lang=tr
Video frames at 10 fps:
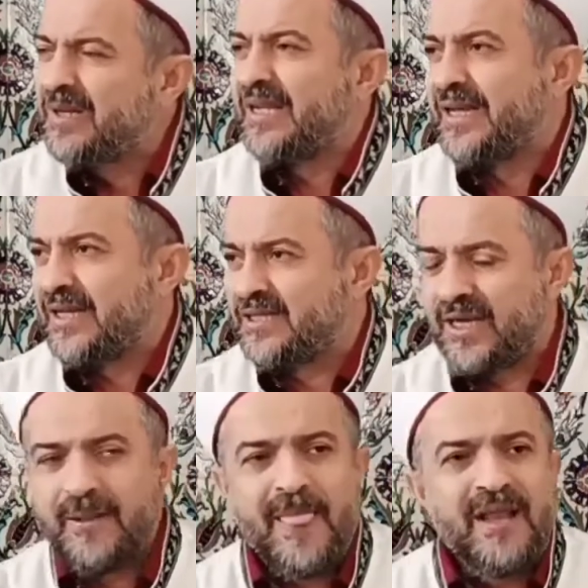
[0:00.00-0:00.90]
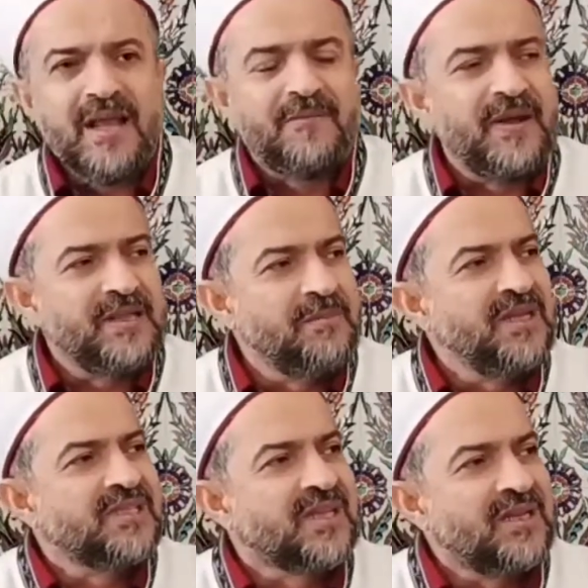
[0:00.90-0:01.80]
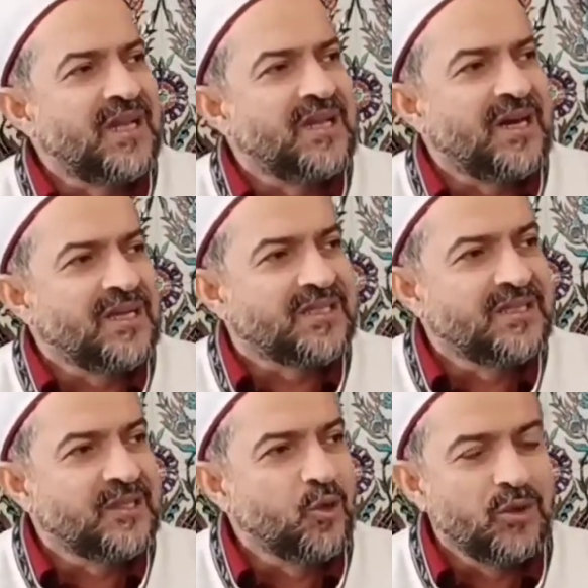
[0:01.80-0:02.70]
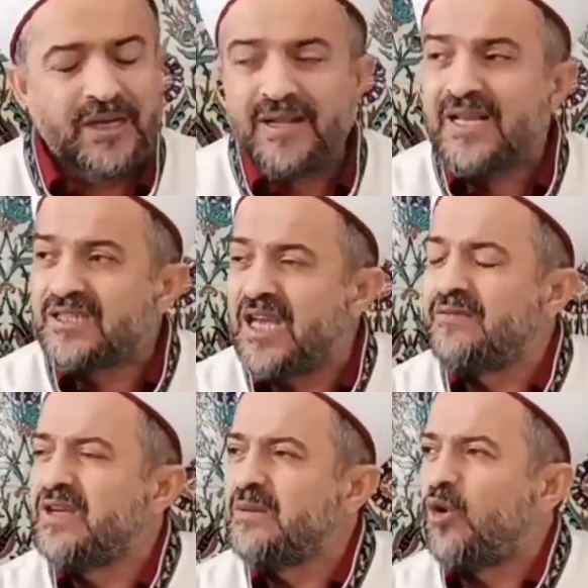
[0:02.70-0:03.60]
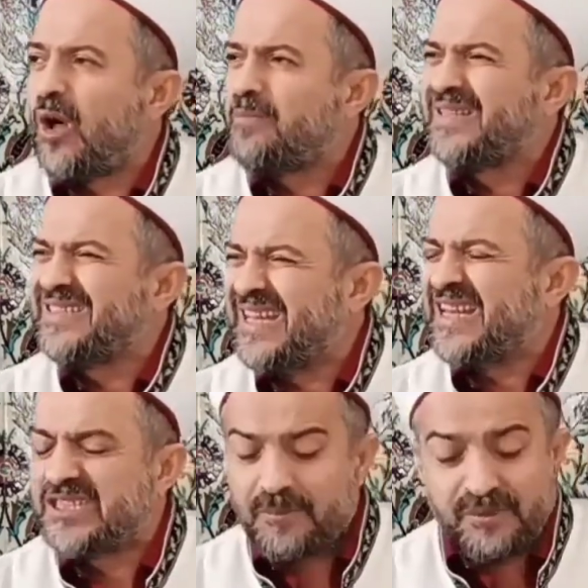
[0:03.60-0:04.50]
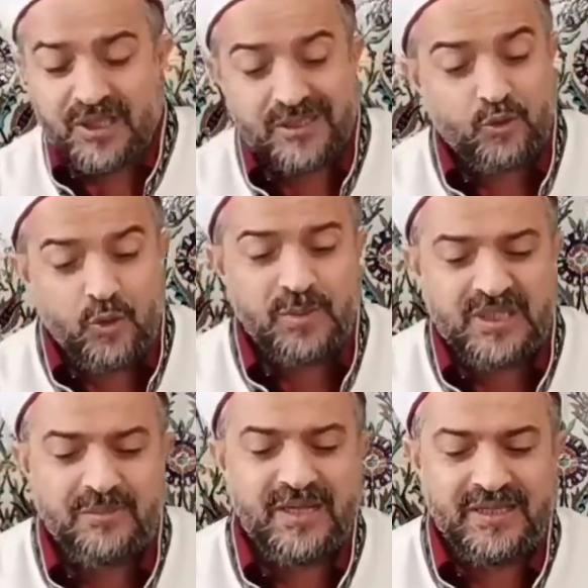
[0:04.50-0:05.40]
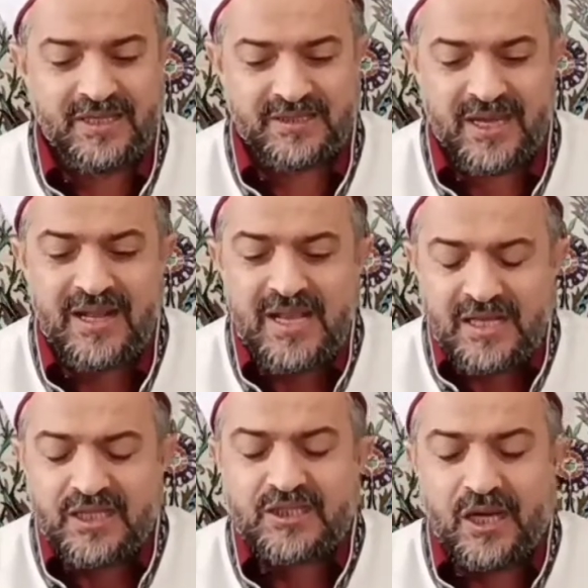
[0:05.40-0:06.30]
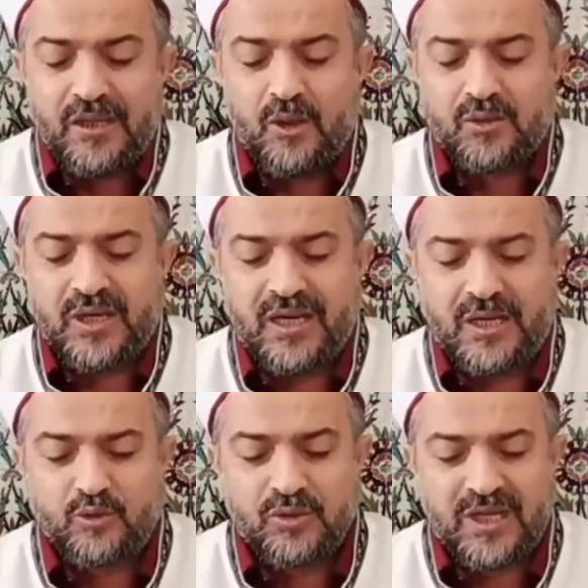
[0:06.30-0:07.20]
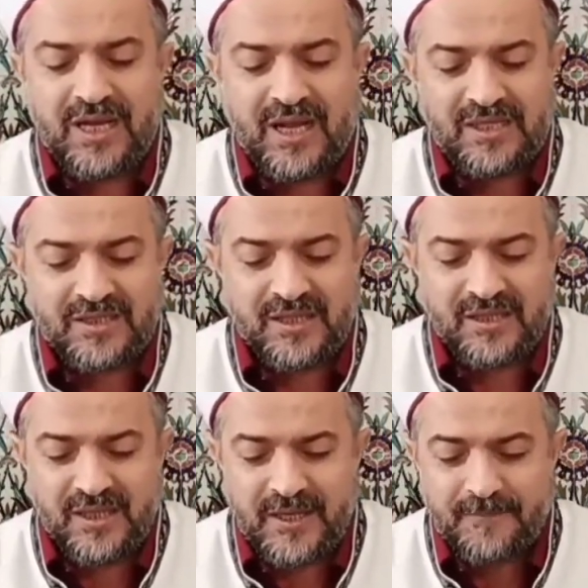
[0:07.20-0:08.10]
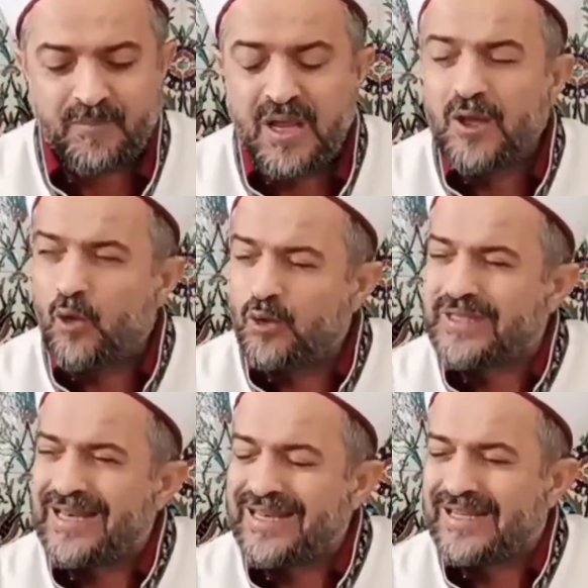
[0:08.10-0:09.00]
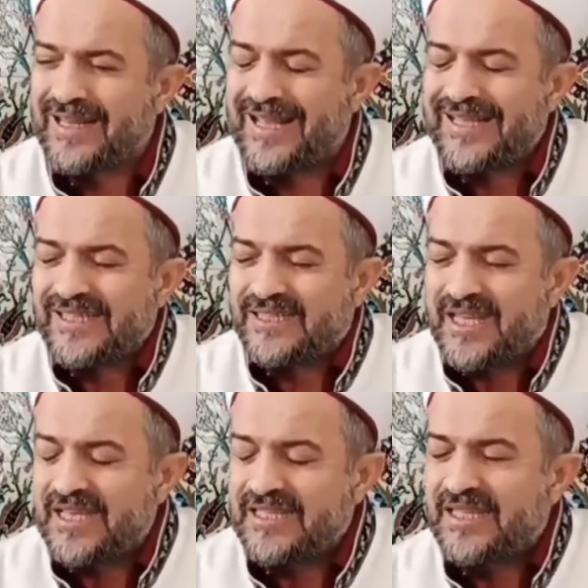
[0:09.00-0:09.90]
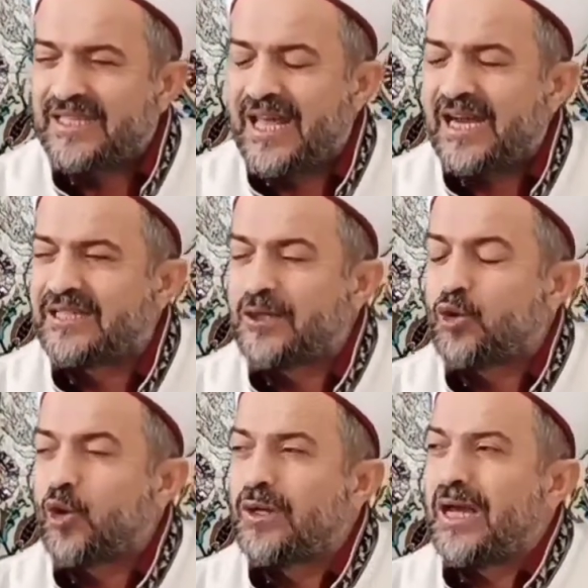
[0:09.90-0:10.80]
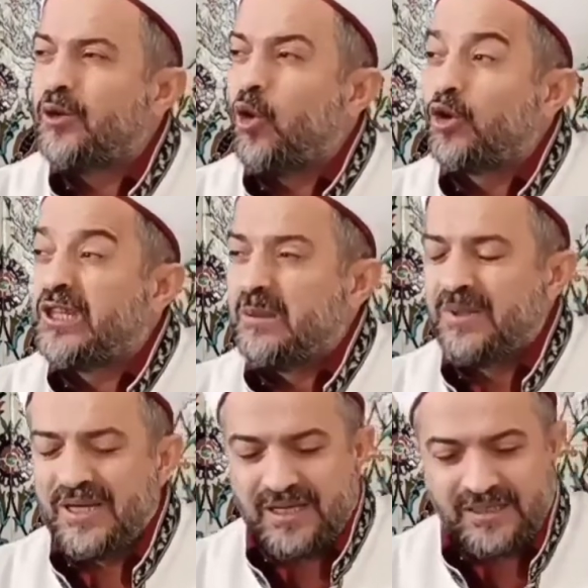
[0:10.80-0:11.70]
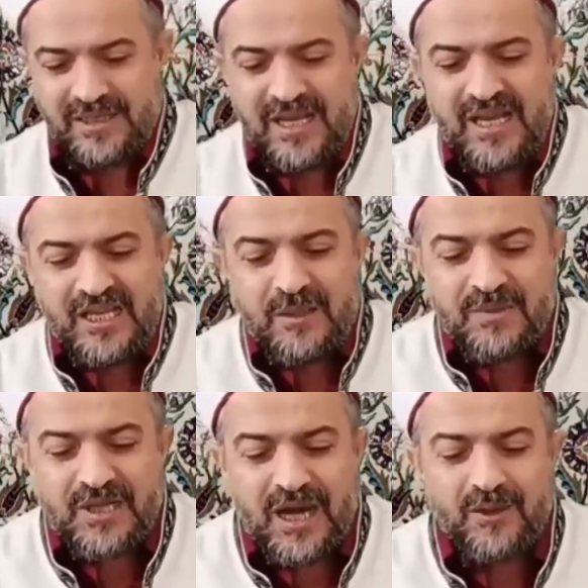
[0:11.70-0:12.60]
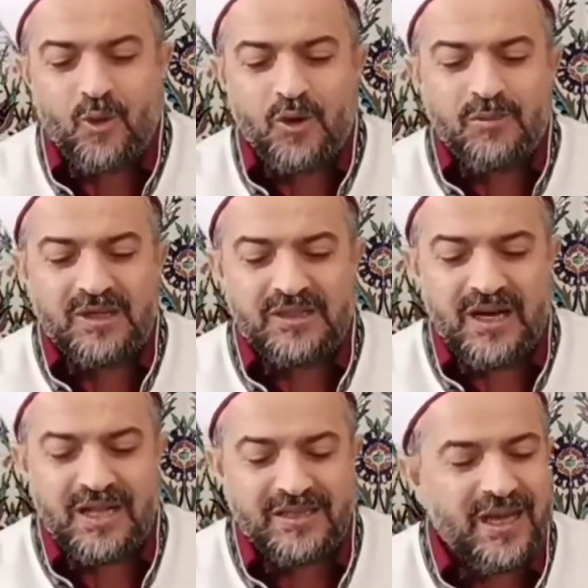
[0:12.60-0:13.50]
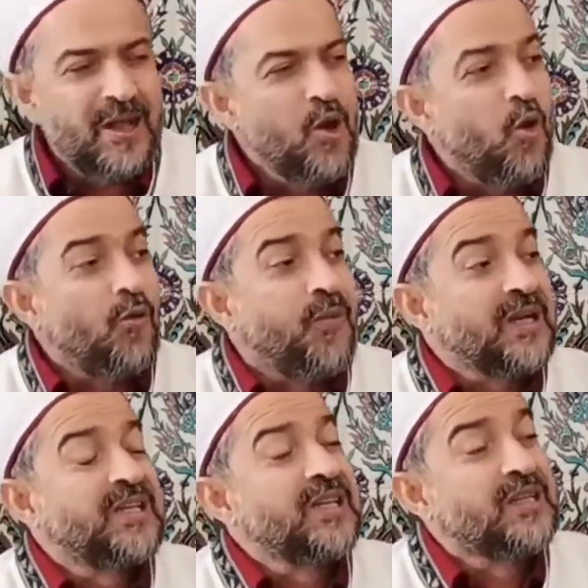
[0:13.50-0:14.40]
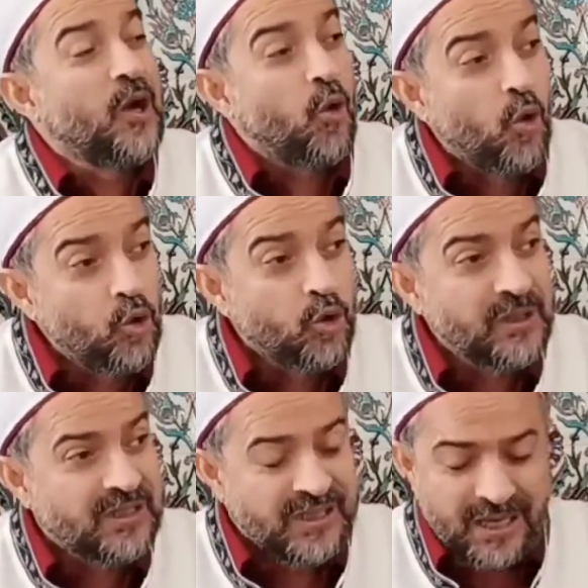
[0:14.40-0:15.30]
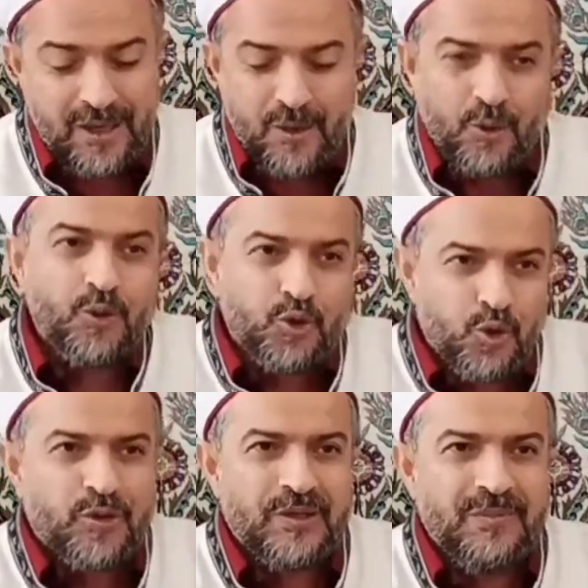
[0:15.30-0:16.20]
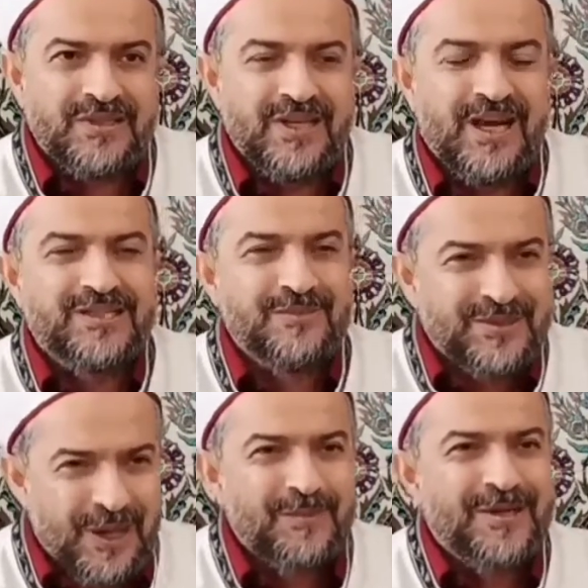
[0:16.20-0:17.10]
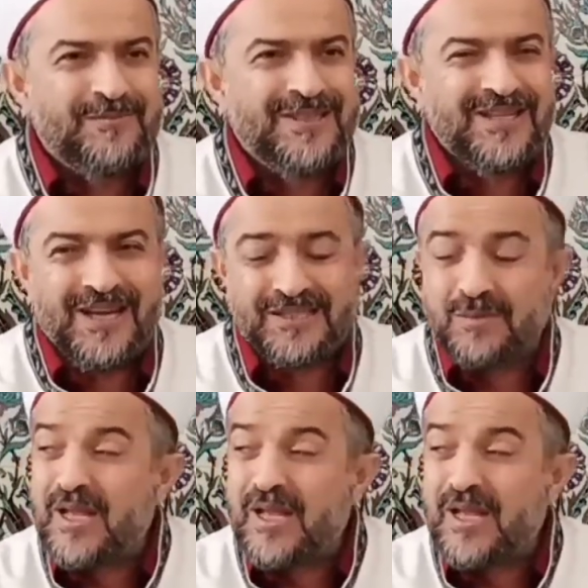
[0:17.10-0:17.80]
ederse, efendim insanlarla arasındaki olan sevgiyi, muhabbeti delecek bir şekilde kibir ederse işte Allahu Teala Zülcelal Hazretleri kibirleri özellikle zenginlerde görülen o kibrin imkanı olmadığı halde o fakirde olur ise onu şükretmesi lazım, sabretmesi lazım.